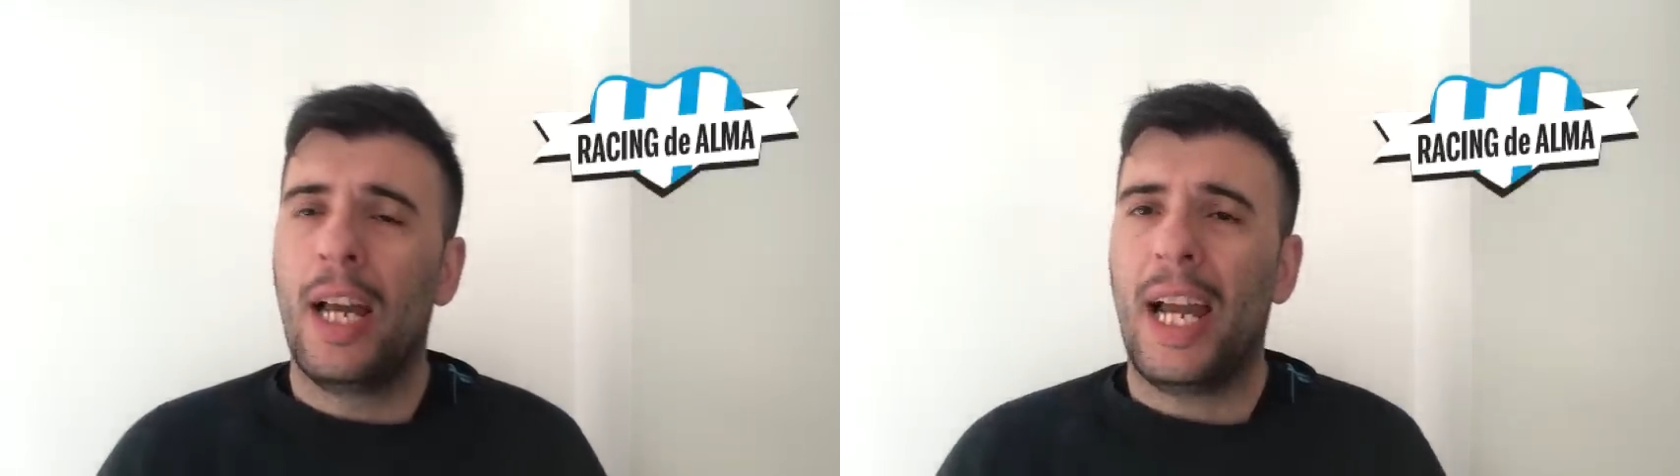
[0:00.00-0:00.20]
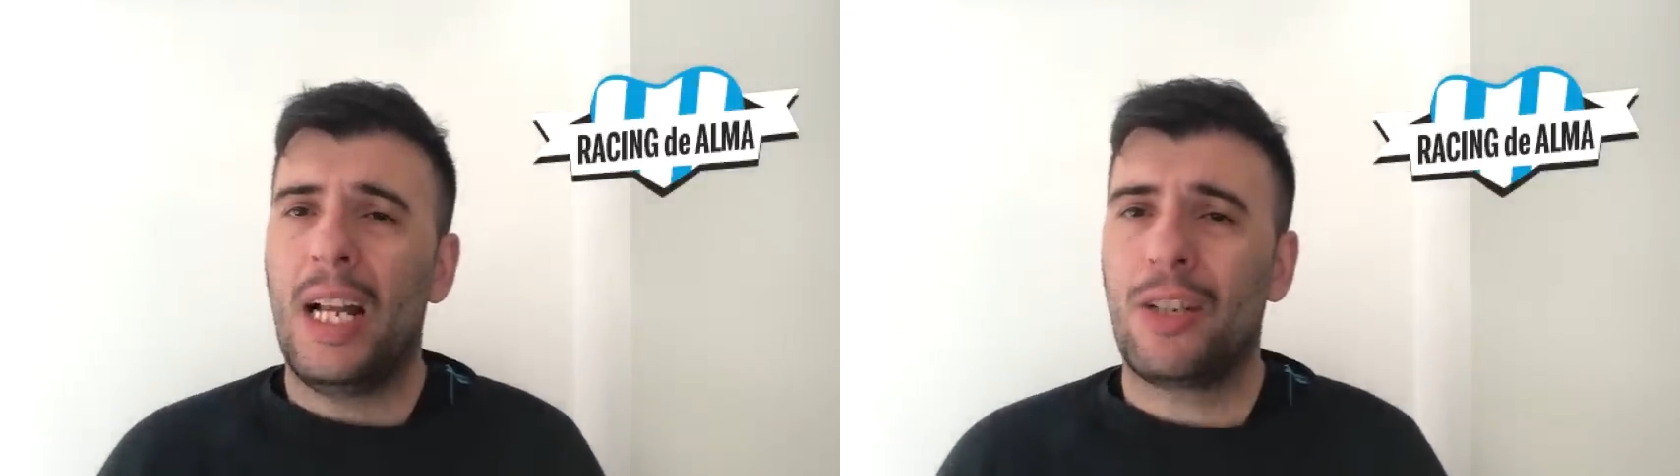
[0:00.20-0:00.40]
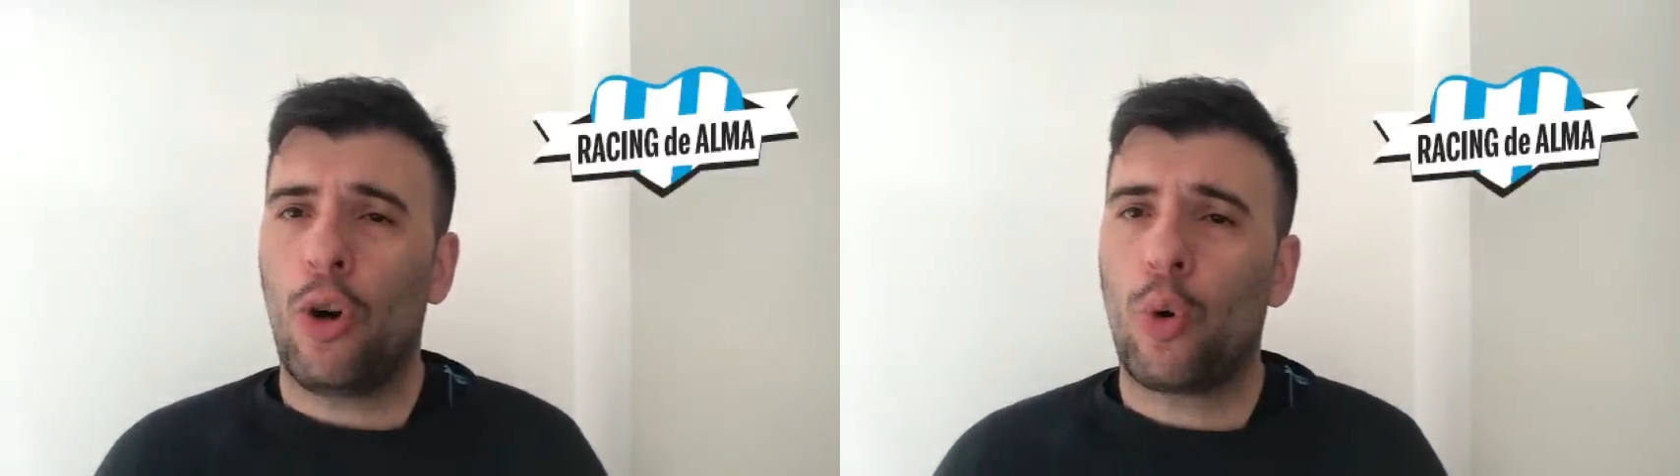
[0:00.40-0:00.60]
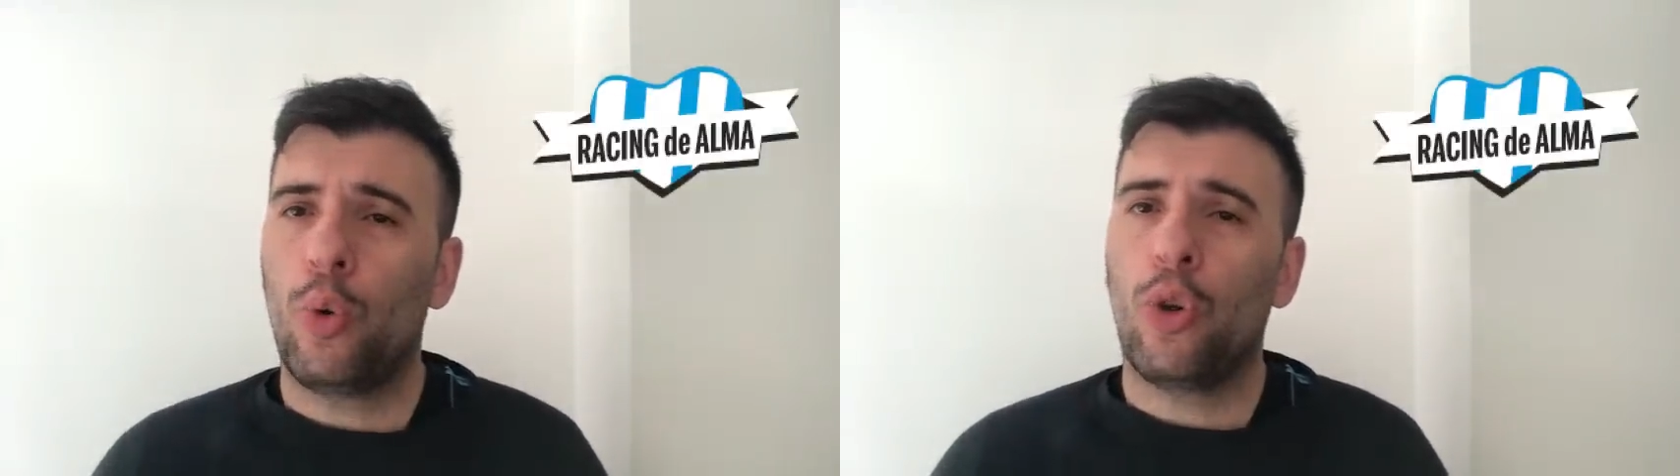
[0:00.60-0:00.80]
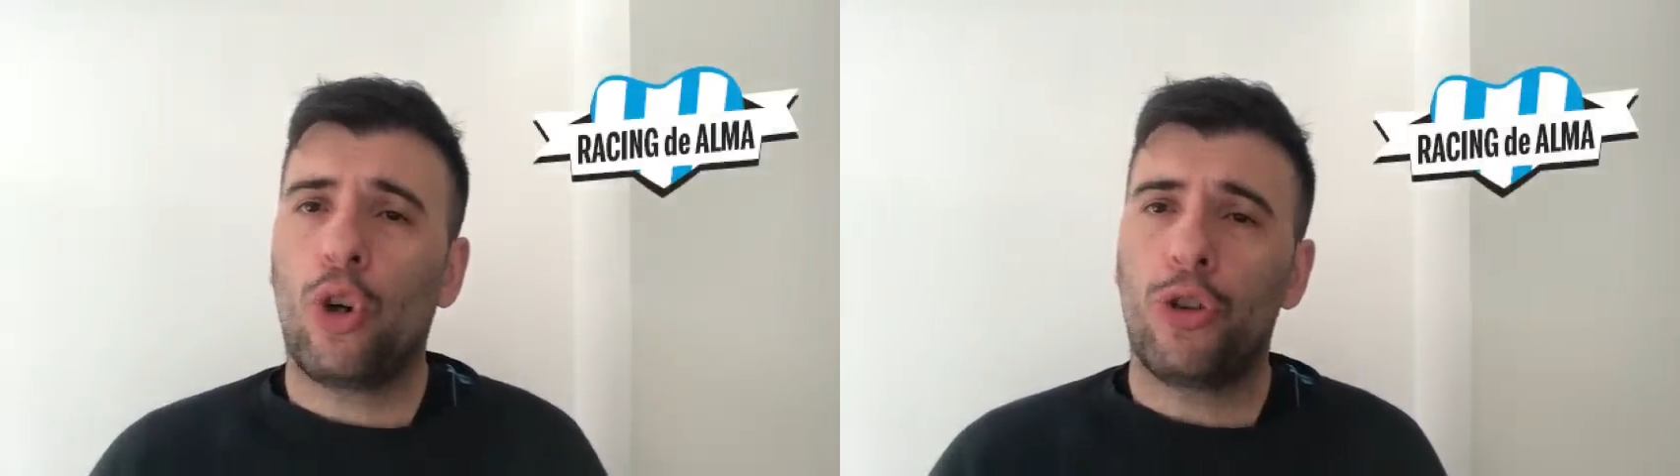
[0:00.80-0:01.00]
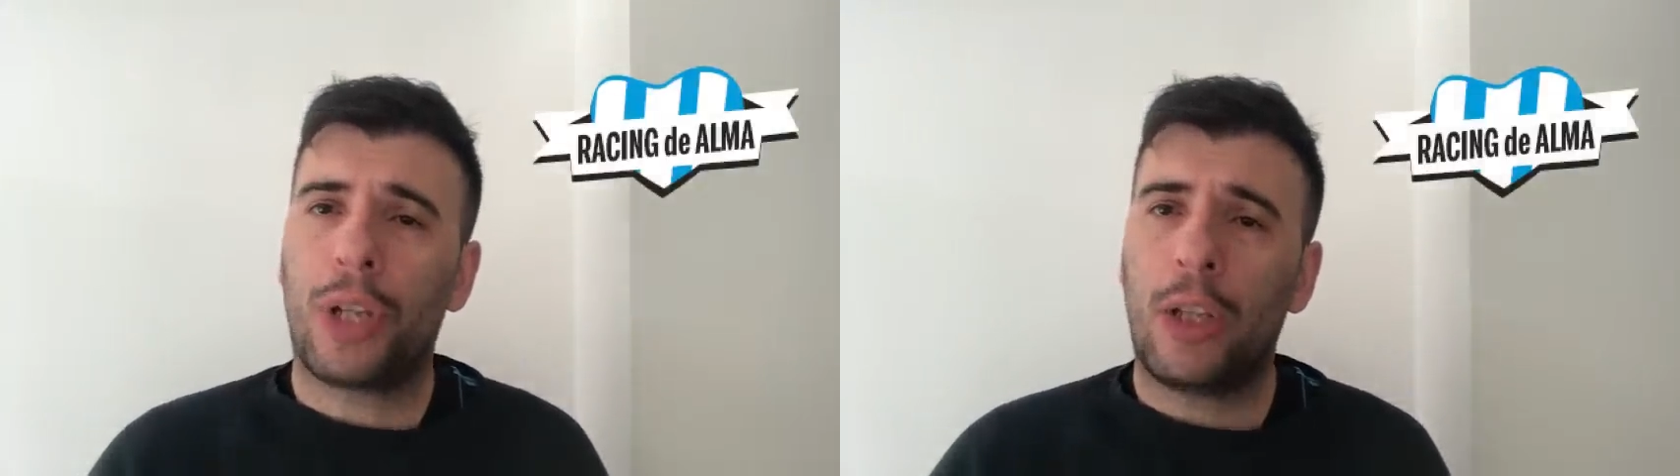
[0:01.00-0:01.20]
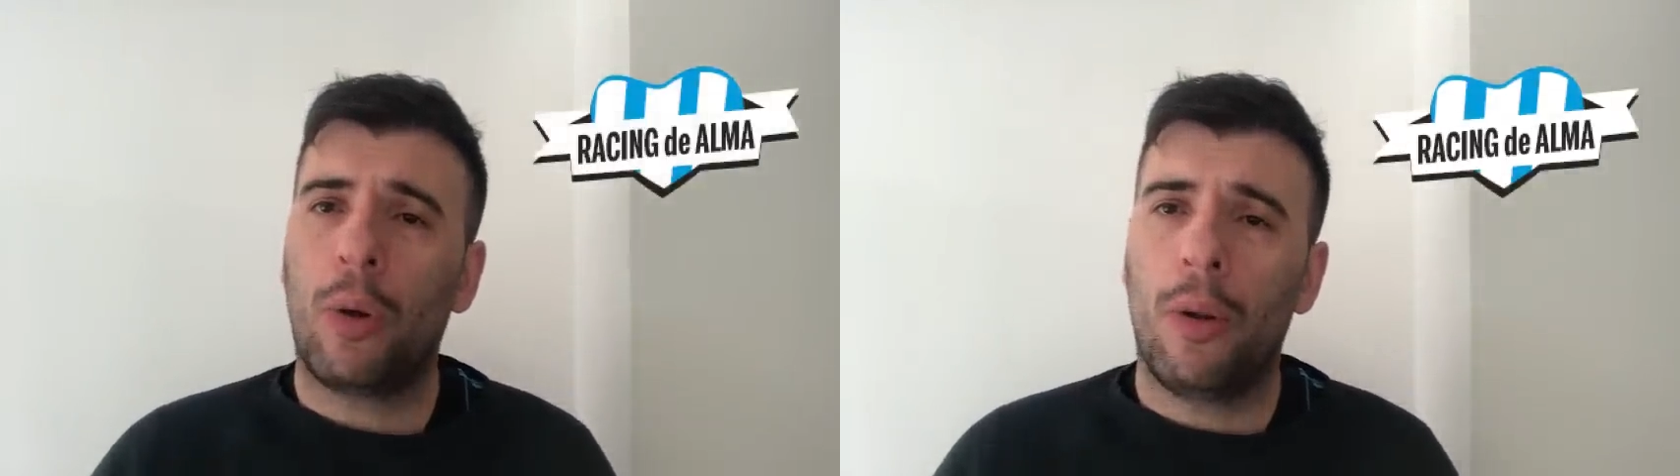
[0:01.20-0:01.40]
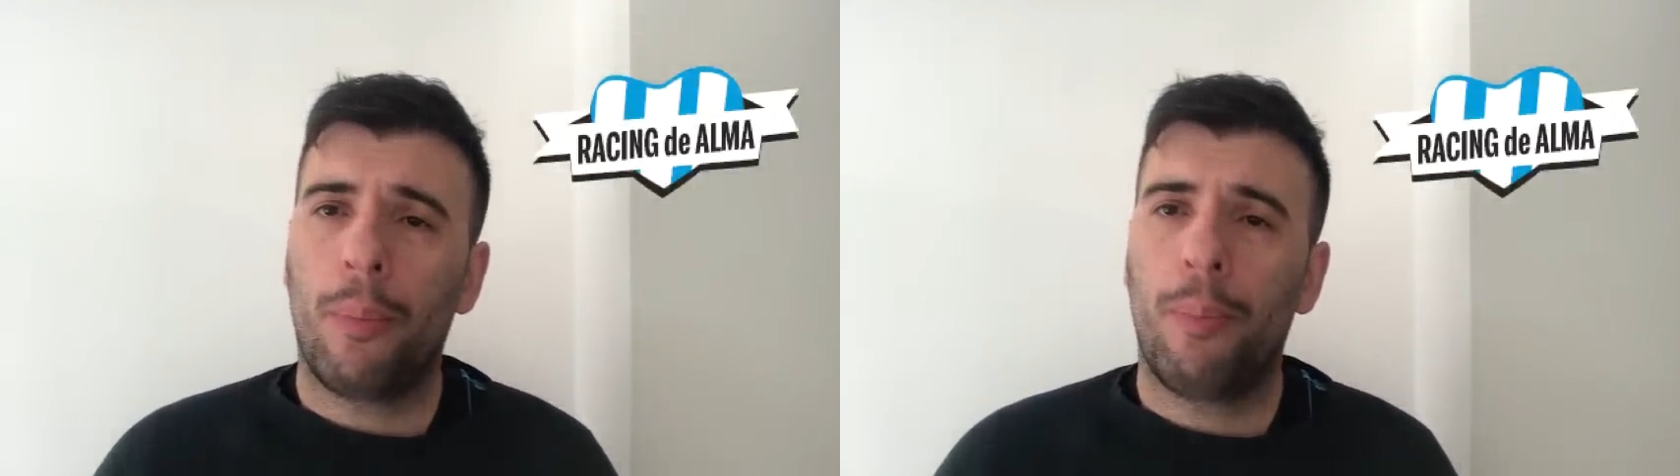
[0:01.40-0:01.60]
Él llegó con un
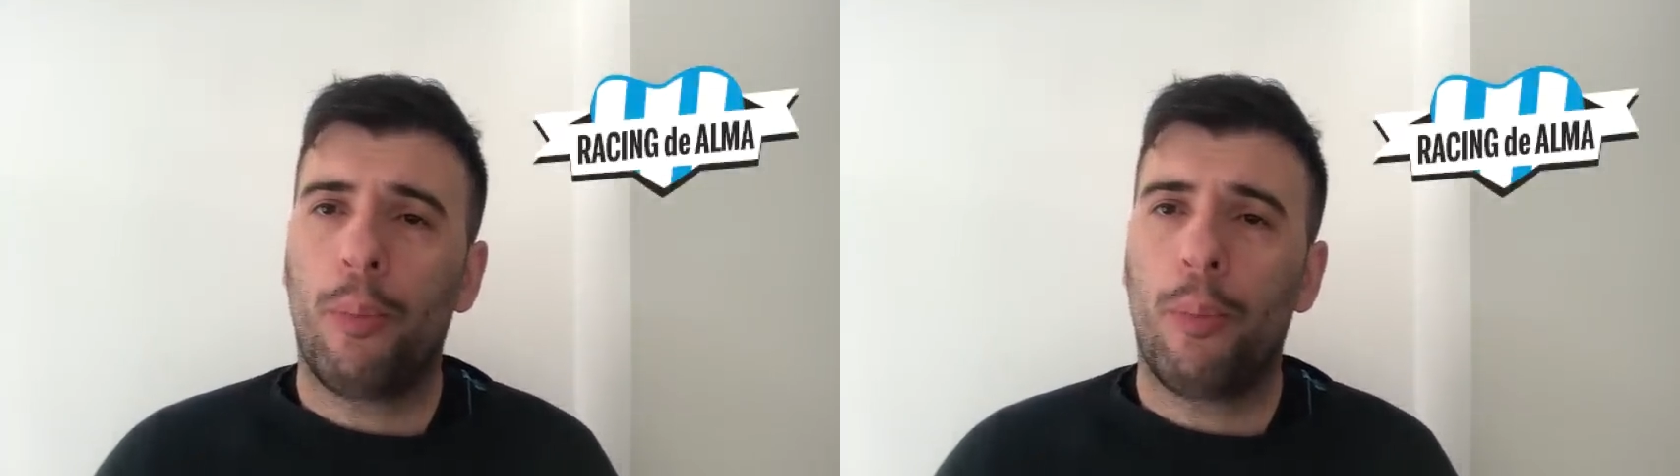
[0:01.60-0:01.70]
contrato